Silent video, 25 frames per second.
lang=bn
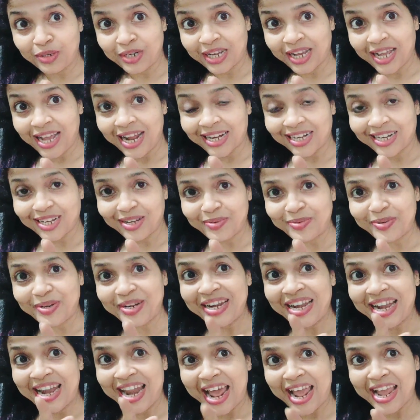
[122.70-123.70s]
একটা করে
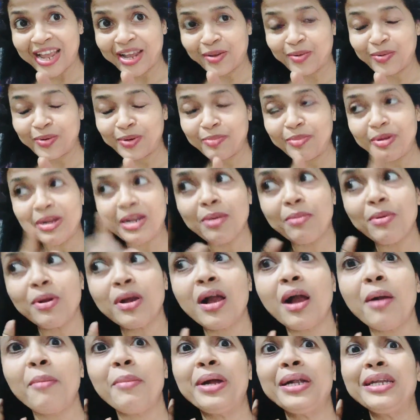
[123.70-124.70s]
লাইক করবেন এবং
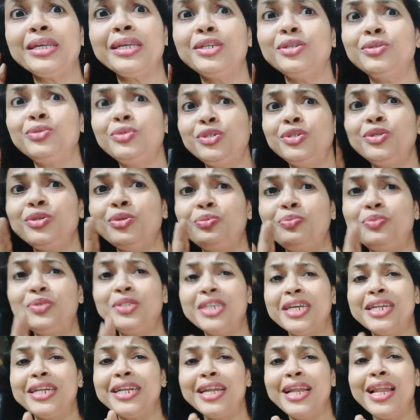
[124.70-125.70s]
আমার ইউটিউব
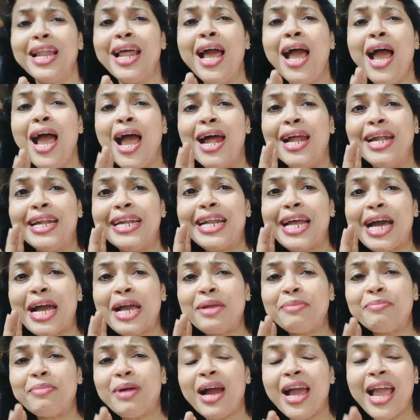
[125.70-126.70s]
চ্যানেল রাইমা
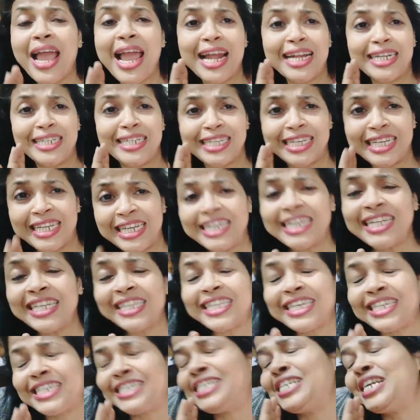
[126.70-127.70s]
অ্যান্ড হেলথ অ্যান্ড
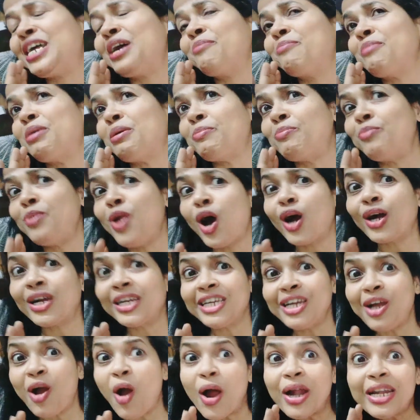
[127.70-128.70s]
রাইমা ব্লগকে
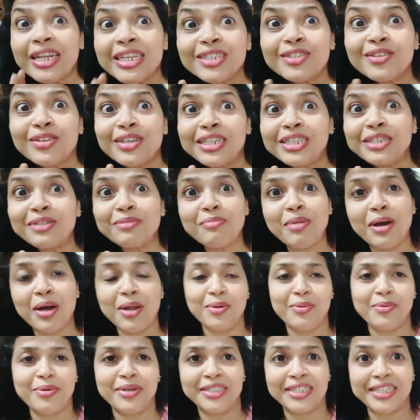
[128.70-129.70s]
অনেক অনেক
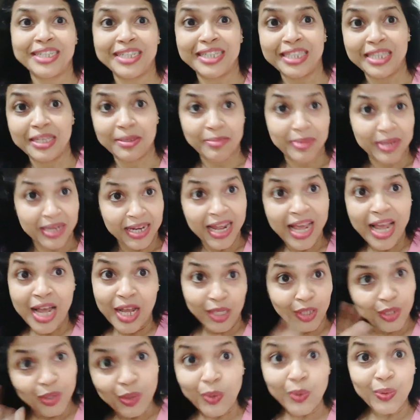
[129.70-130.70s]
ভালোবাসা দেবেন
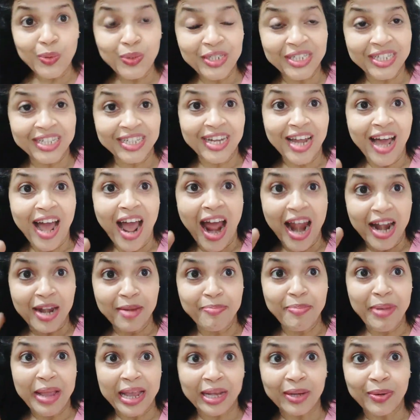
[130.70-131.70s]
চলুন সেটা আনপ্যাক
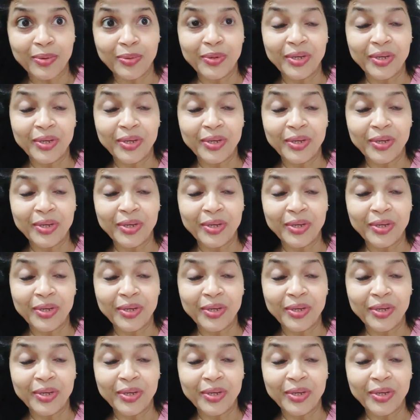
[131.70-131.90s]
করি